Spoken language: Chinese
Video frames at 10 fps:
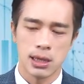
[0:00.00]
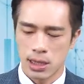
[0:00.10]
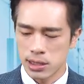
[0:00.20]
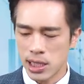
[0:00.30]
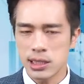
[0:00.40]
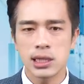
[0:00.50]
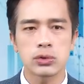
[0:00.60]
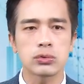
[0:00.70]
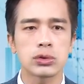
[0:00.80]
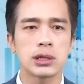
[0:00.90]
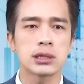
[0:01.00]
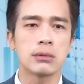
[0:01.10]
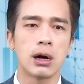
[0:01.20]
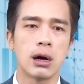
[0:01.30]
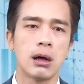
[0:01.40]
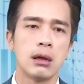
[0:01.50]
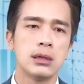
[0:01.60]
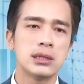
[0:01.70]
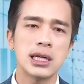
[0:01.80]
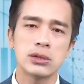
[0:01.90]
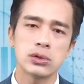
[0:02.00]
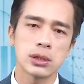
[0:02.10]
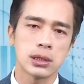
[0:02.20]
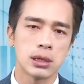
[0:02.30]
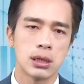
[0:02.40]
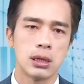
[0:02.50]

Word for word: 散热族群的什么剑准，